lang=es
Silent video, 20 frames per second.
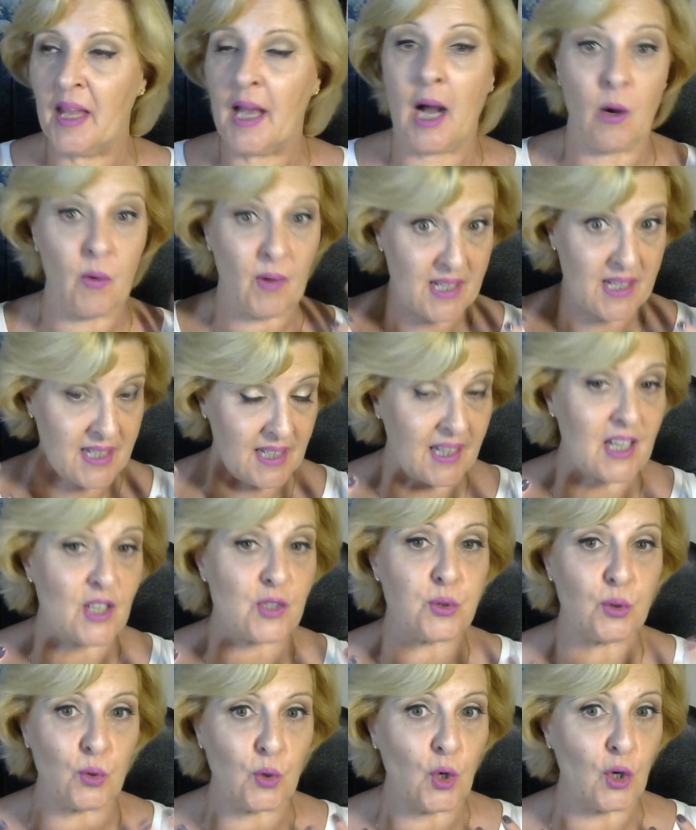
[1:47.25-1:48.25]
aunque sí que
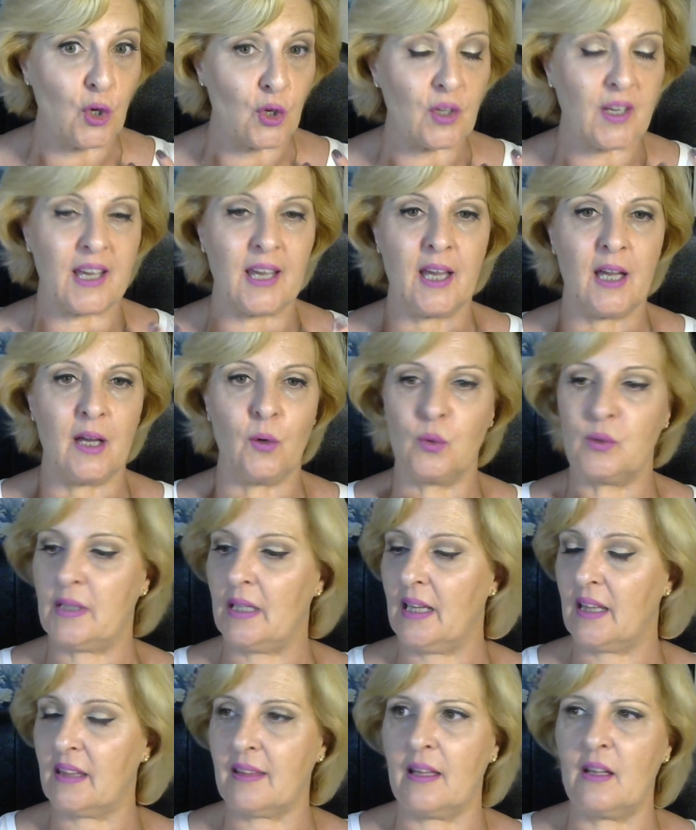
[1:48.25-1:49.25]
es un color que he
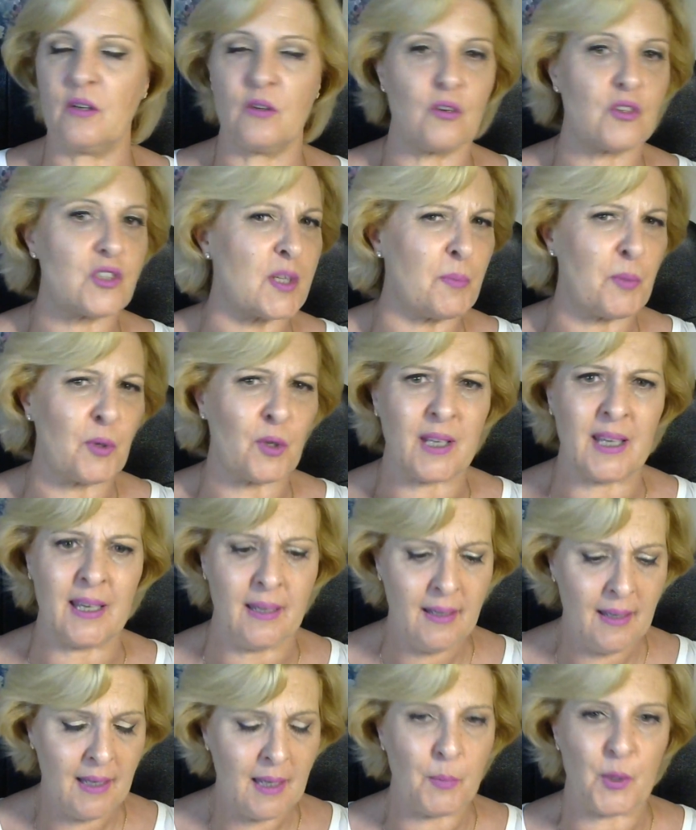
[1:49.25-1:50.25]
utilizado, no sé por
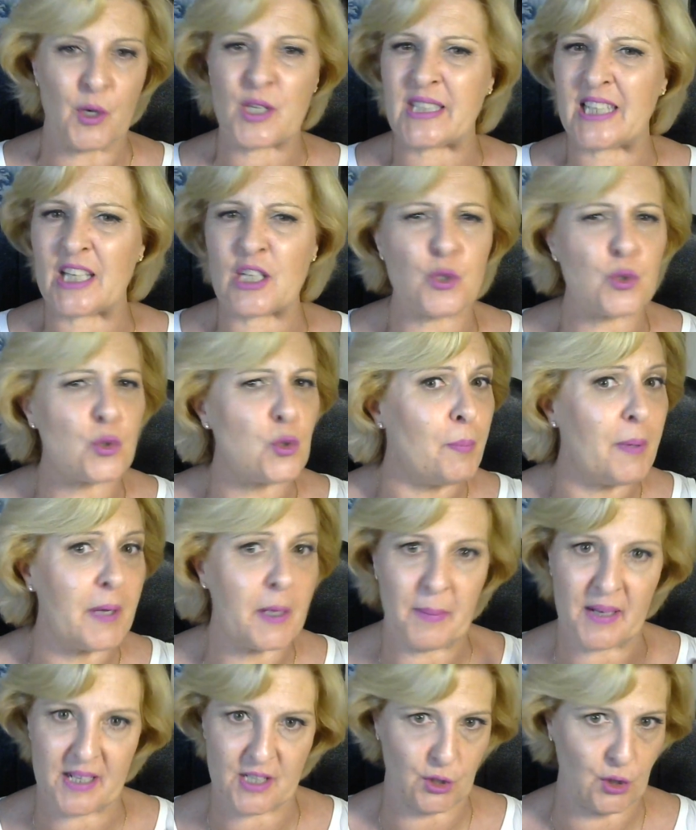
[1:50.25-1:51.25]
qué, pero está
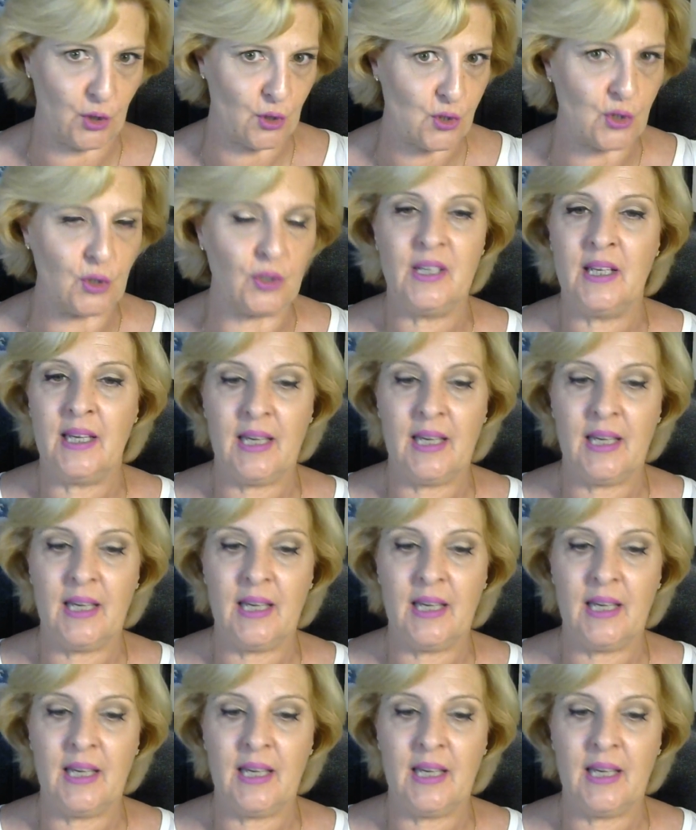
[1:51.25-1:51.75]
súper pastoso.